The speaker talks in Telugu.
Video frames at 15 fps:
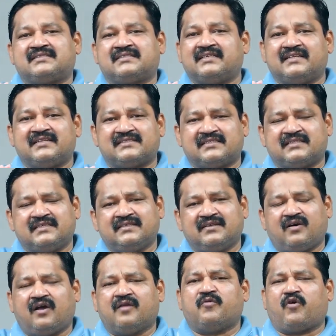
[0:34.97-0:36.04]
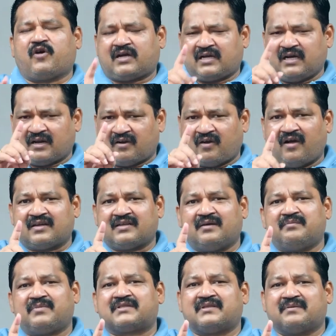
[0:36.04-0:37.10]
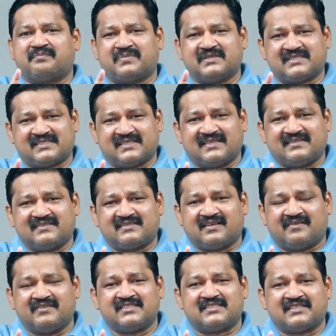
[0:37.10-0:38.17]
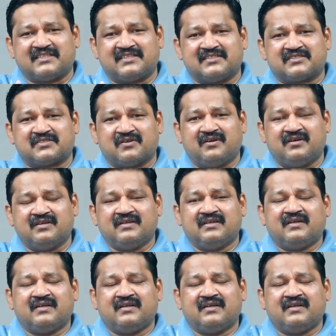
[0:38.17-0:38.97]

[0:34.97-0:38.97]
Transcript: సిరీస్ ఇది ఆల్మోస్ట్ ఒక్క రాంగ్ నంబర్ తప్పిస్తే సెవెన్ సిరీస్లో